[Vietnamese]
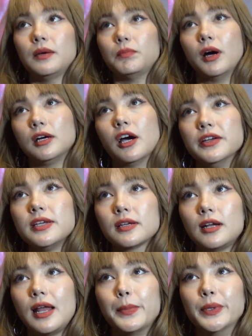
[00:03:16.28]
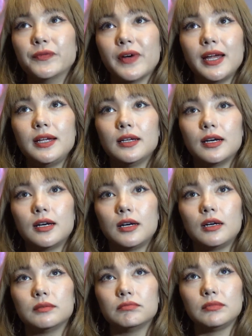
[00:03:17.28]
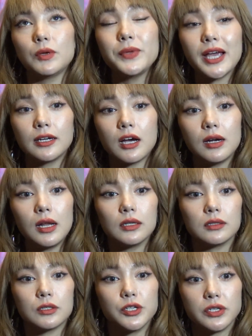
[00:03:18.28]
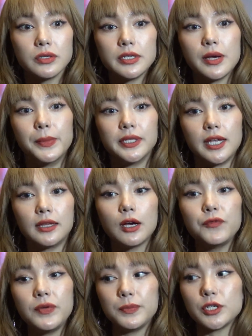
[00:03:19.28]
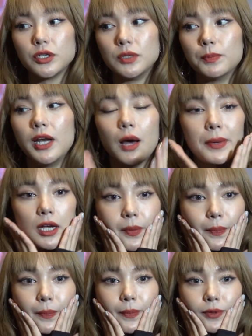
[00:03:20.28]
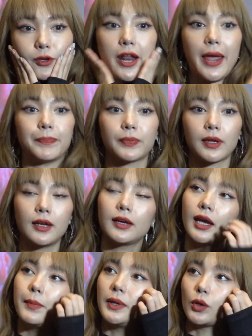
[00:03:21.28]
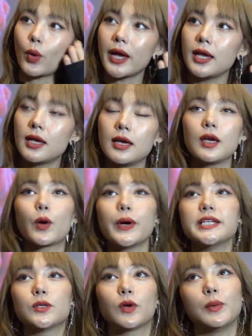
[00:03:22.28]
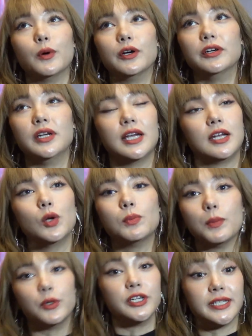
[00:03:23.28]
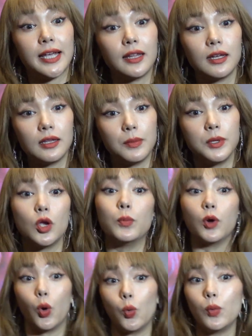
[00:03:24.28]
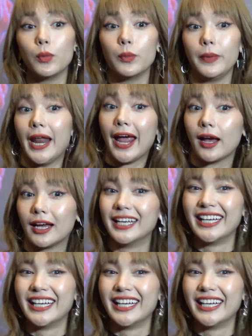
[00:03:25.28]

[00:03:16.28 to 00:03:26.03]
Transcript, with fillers: bỡ ngỡ nhất đó là mình phải à, giống như hà nói là hồi trước giờ mình chỉ tới phim trường mình lo make up cho đẹp khi mình quay quay xong cái mọi người à, lúc mà mọi người sát á mình vô ngủ mình ăn